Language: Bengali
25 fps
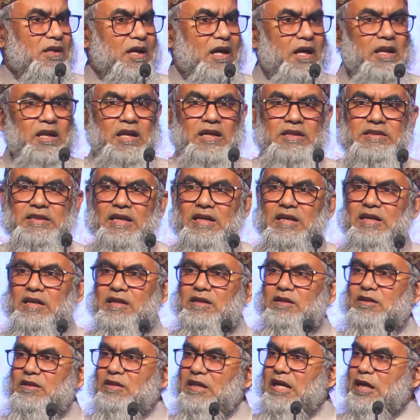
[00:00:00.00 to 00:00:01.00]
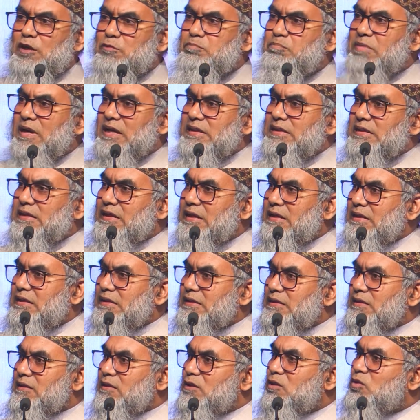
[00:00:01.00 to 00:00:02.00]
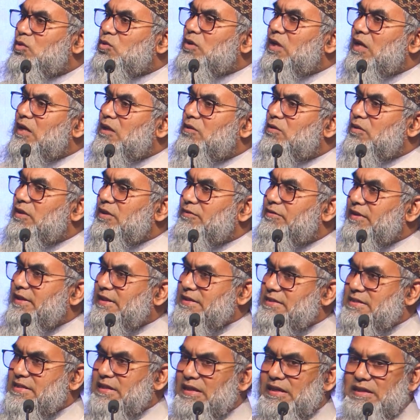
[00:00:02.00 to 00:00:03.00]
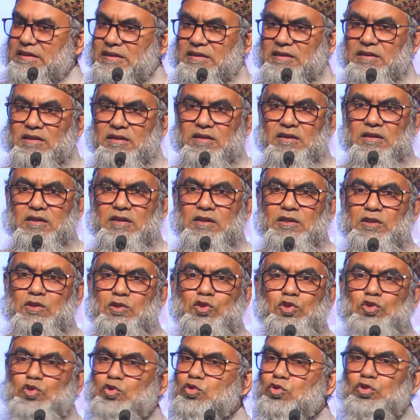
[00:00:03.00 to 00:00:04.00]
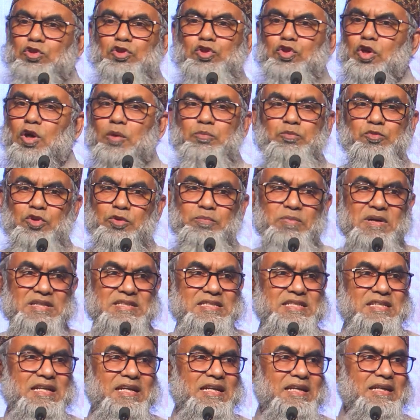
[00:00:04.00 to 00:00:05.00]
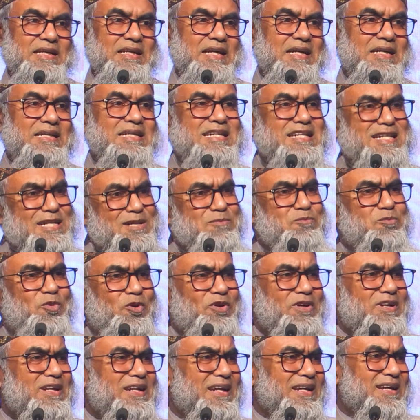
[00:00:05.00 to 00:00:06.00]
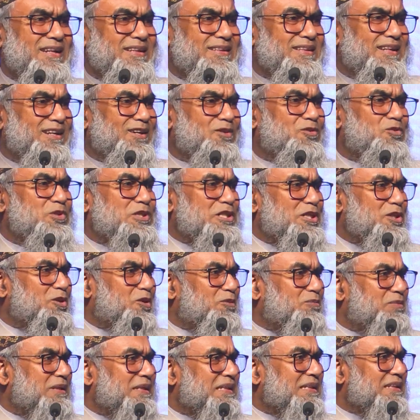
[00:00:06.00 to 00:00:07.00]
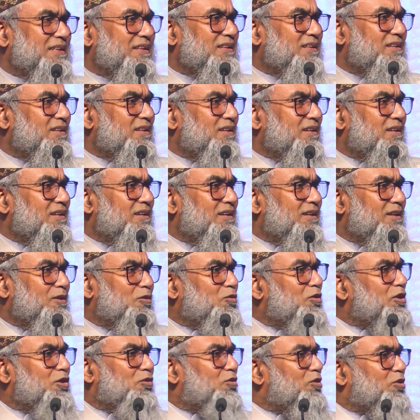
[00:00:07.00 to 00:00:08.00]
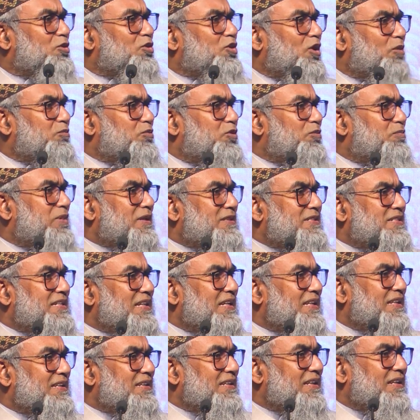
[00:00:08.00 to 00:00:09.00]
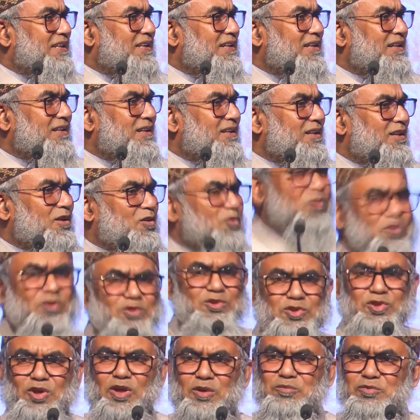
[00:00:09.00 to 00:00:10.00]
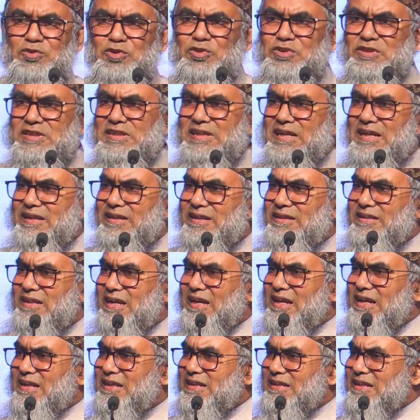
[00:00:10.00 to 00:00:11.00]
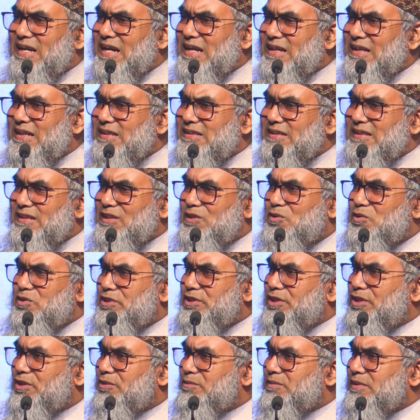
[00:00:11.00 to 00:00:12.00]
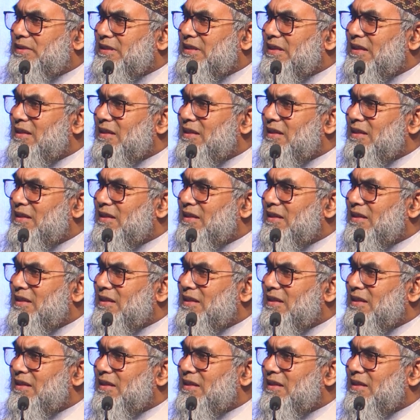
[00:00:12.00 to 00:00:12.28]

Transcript: আল্লাহ তালার এক বান্দা গুণা করে ফেলেছিলেন কোনো শব্দ পাচ্ছিলেন না কি বললে আল্লাহ তালা খুশি হবেন উনি কোনো শব্দ পাচ্ছিলেন না কোন শব্দ দিয়ে আল্লাহ তালাকে ডাকলে তিনি খুশি হবেন